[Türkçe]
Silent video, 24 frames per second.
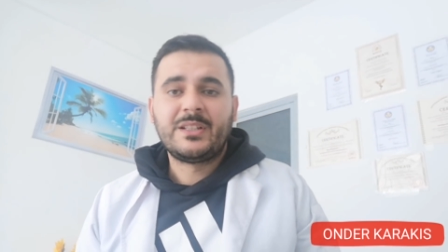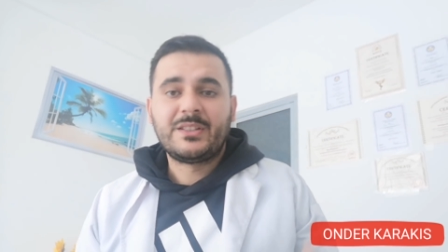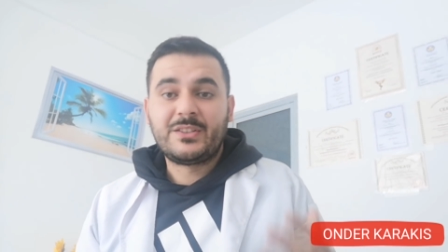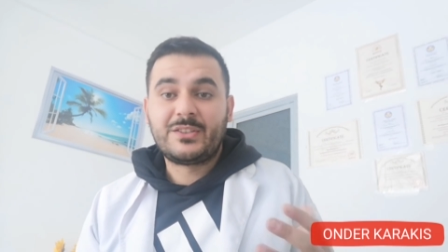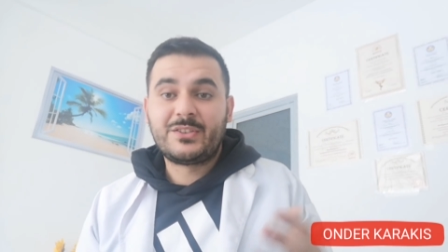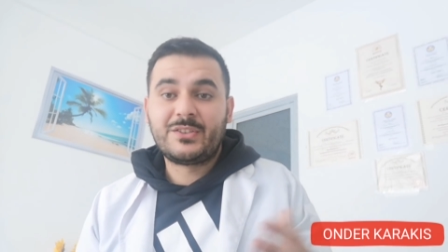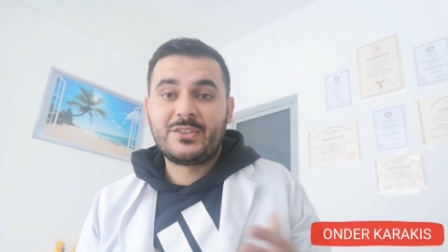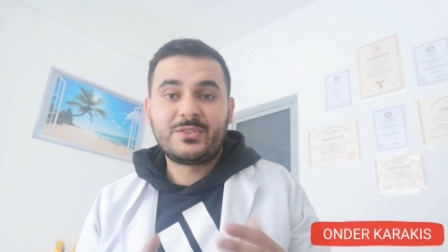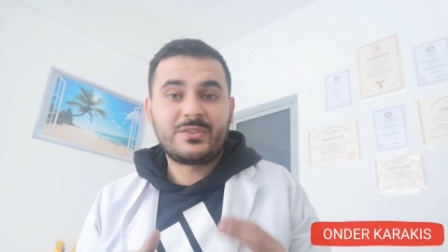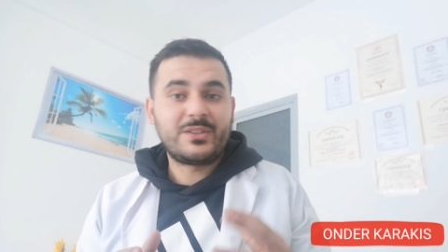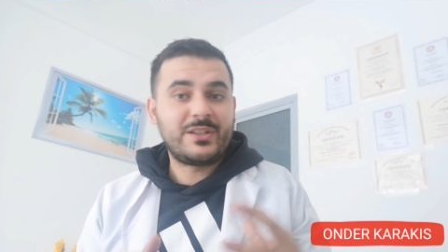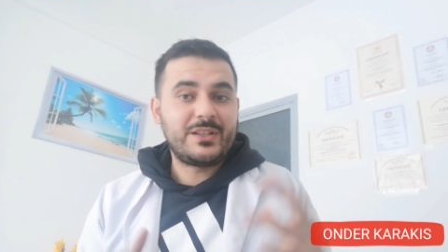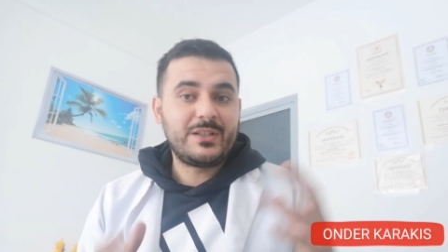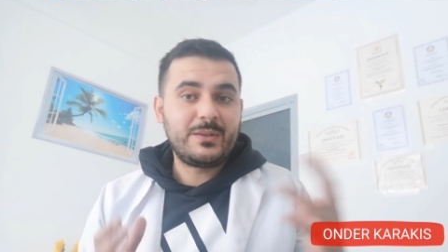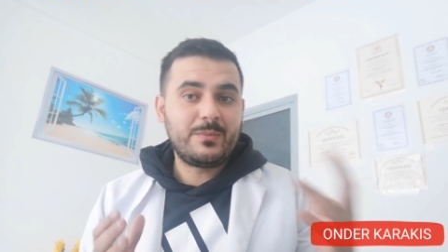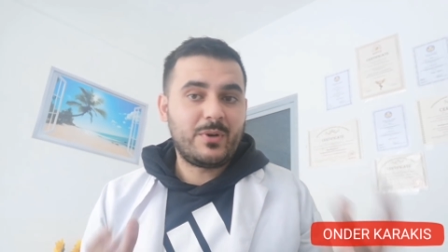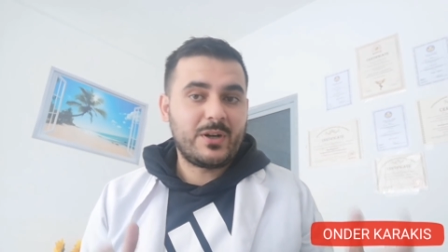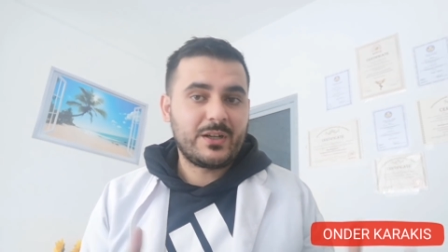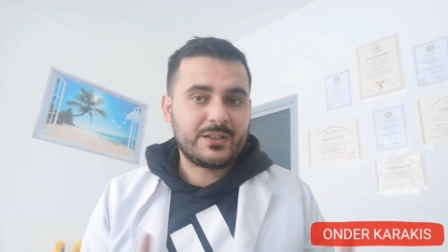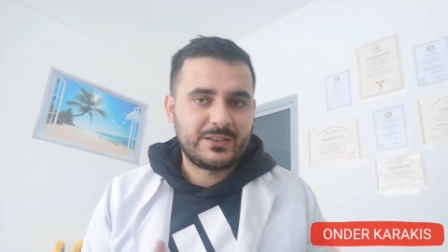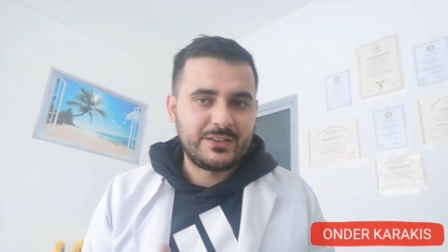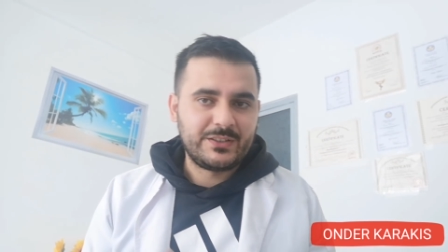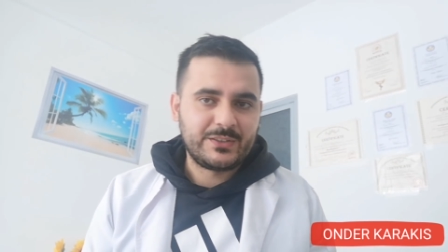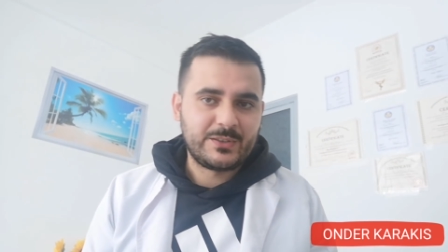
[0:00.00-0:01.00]
dizinize iyi
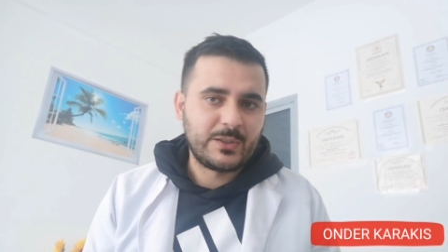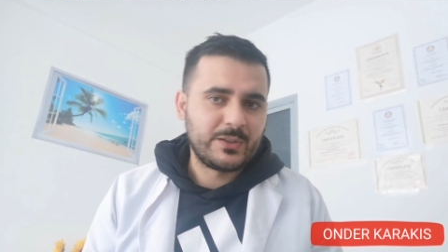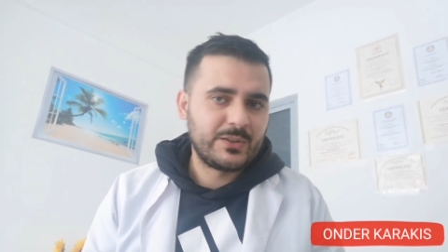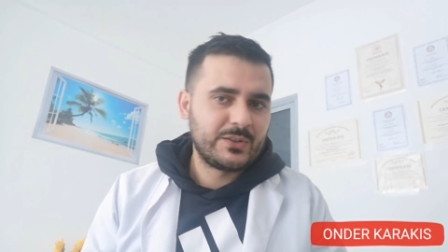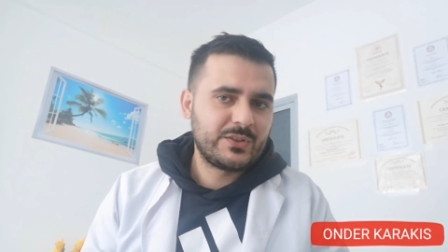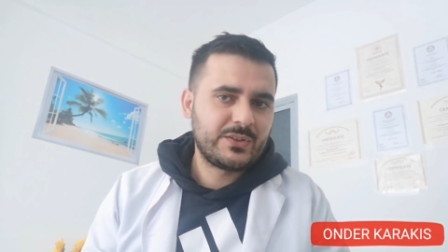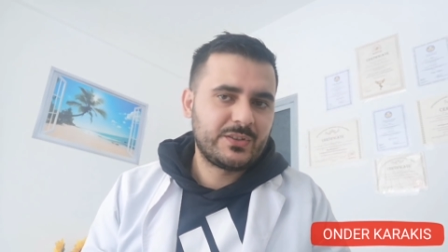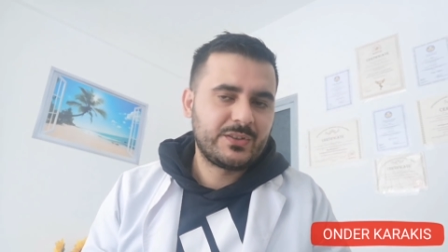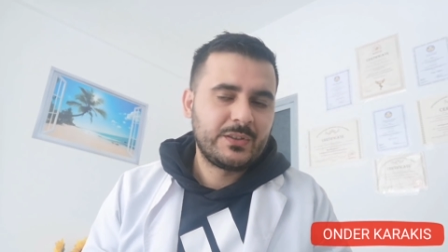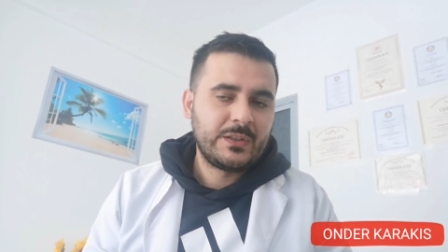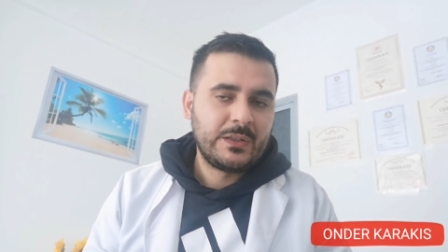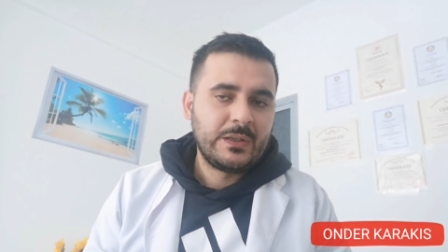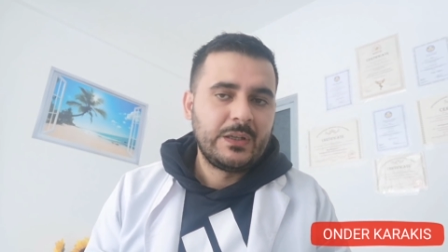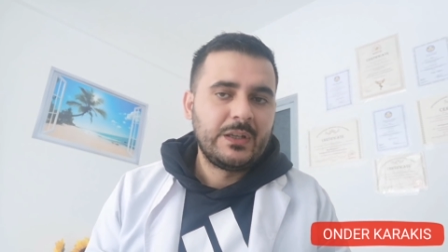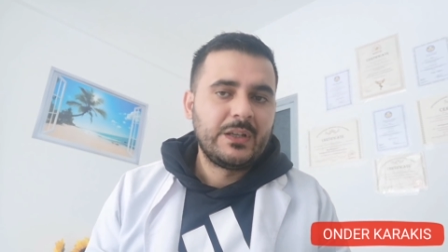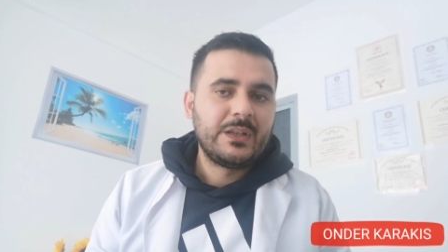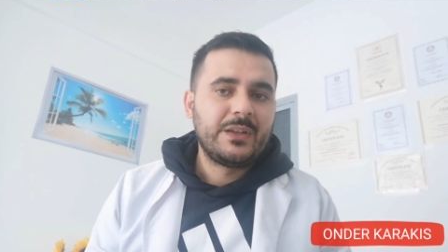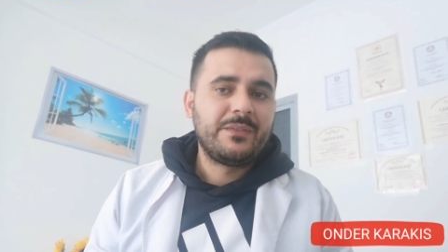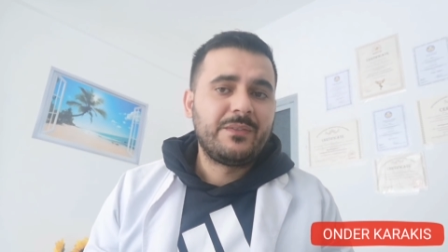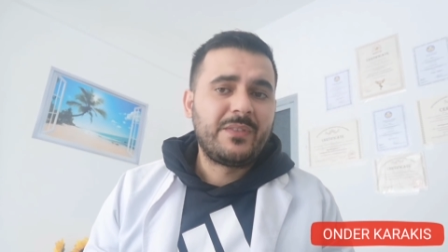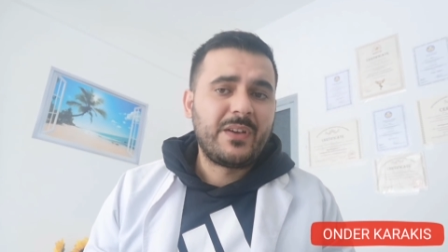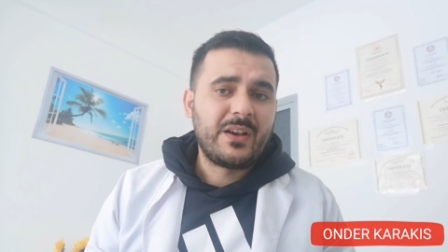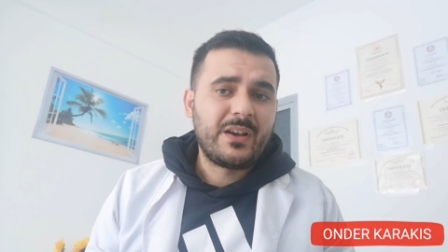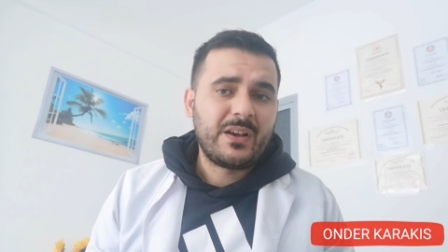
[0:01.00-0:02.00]
baktıysanız
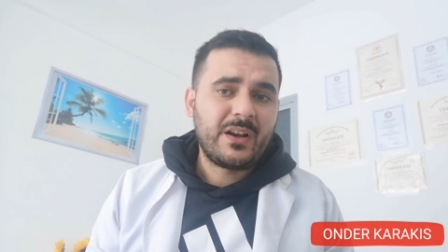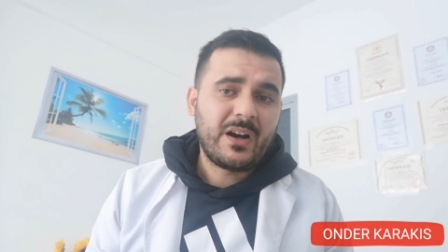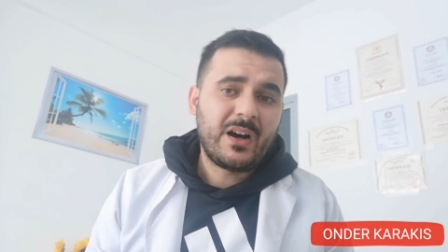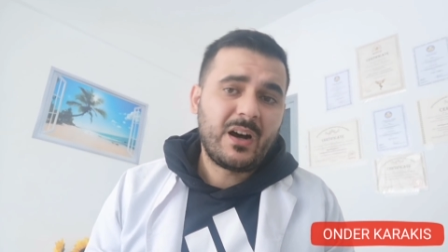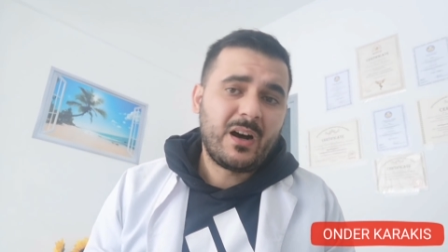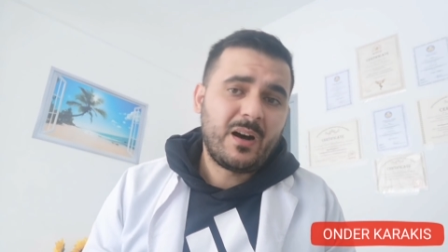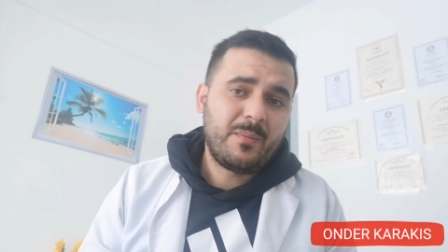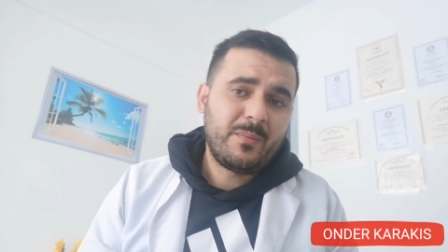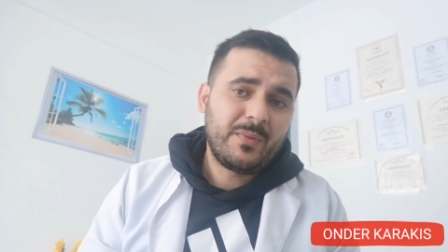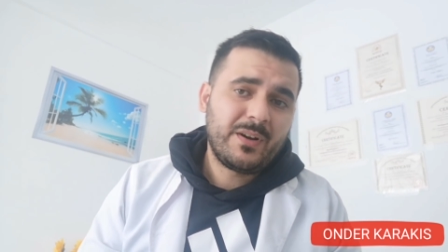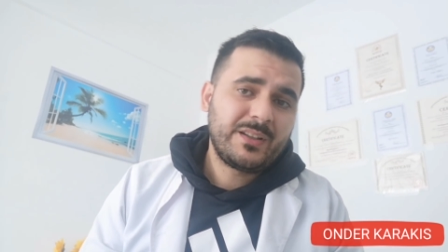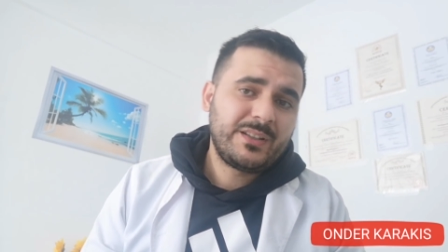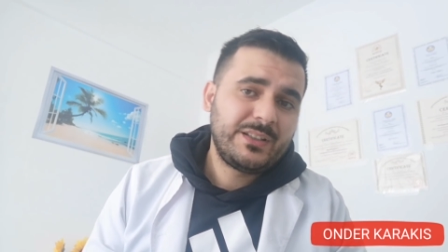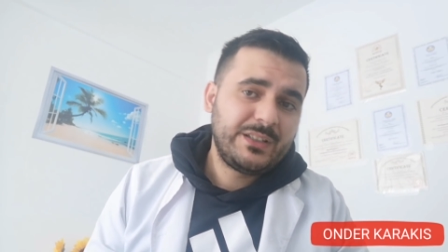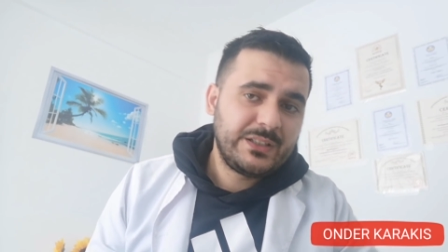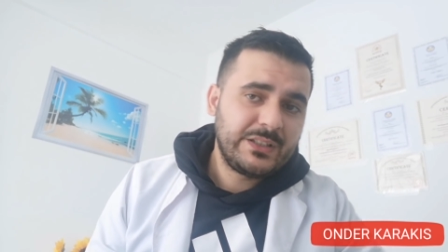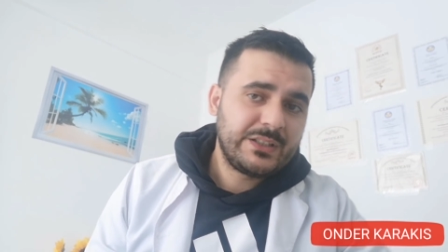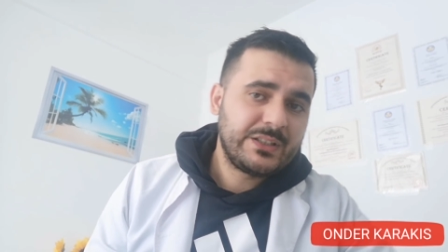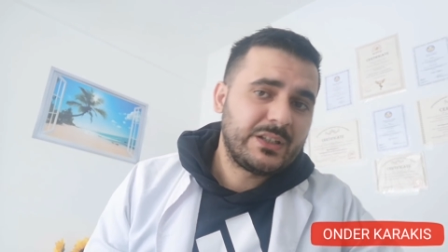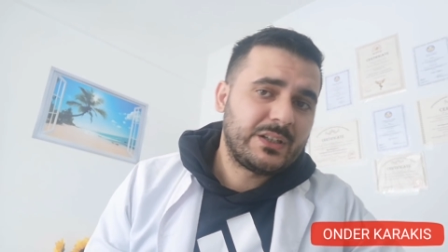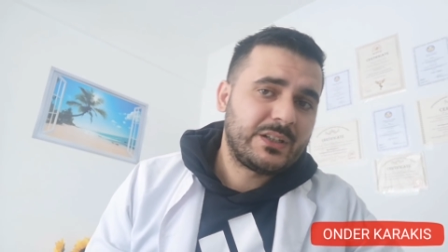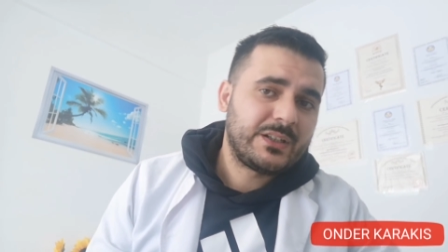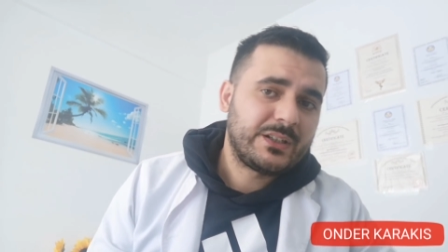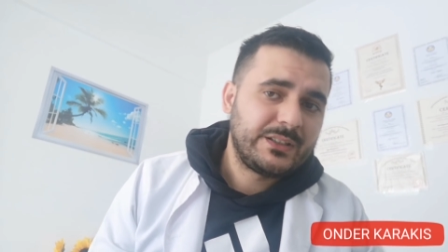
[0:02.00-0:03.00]
ve ama
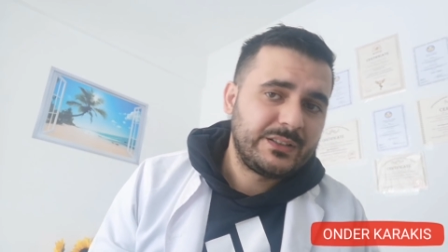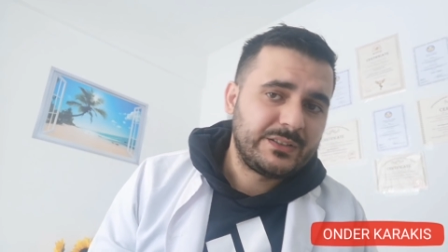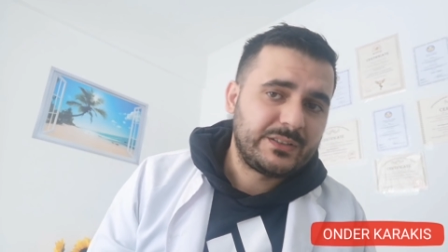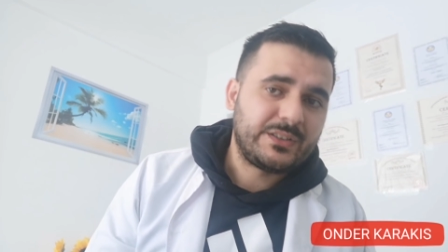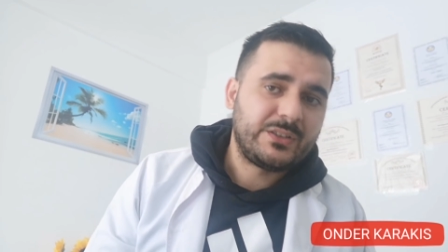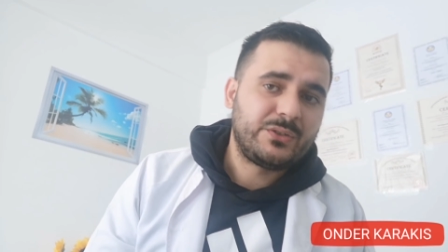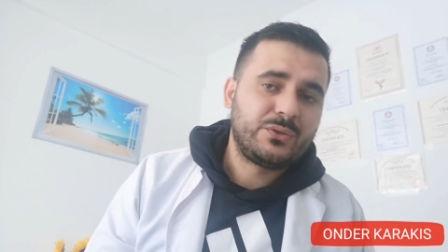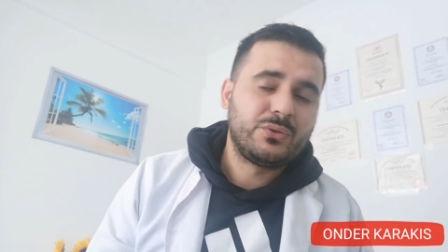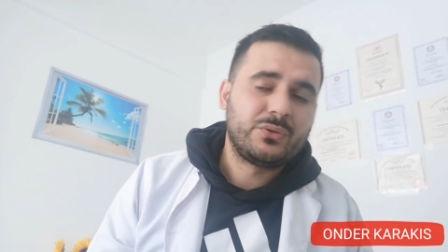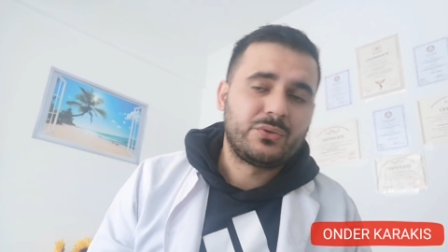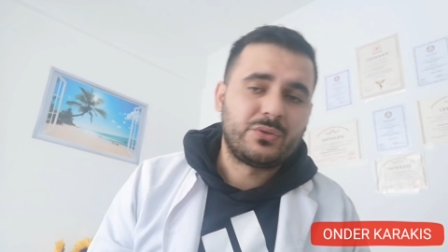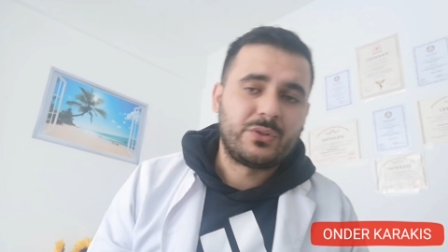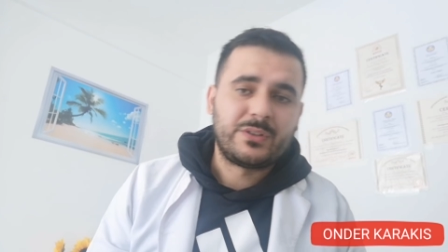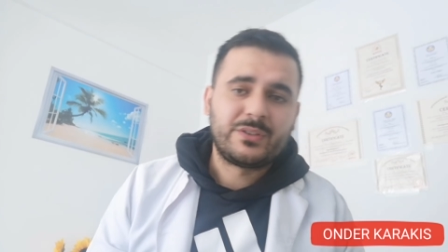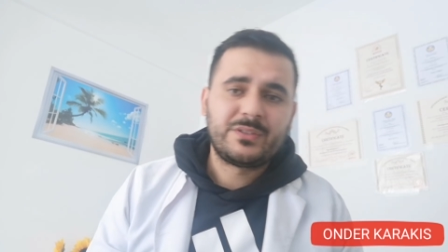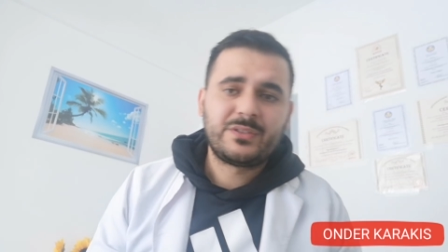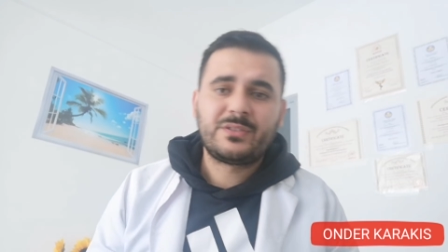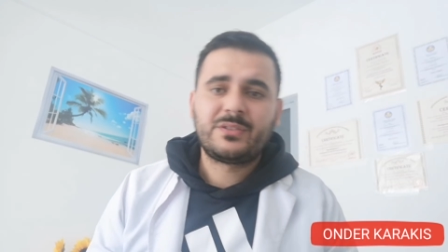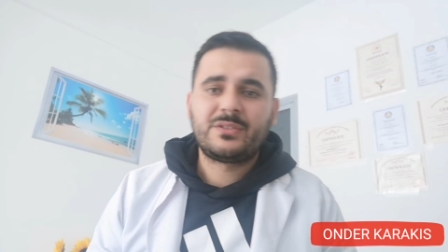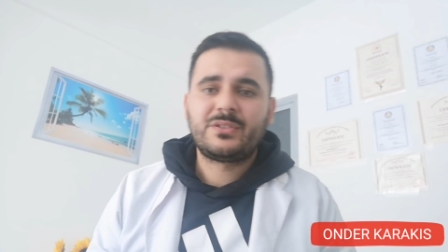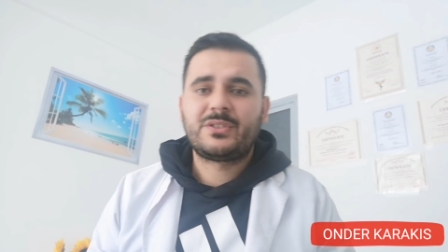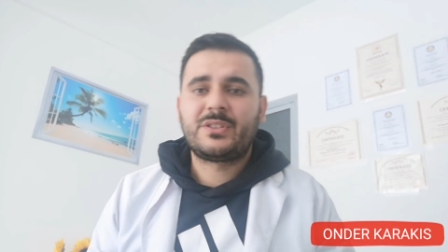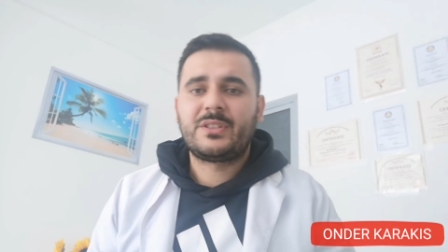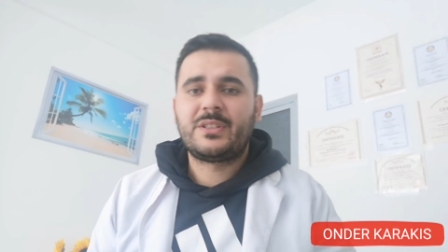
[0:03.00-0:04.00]
yine de ağrı hissediyorsanız,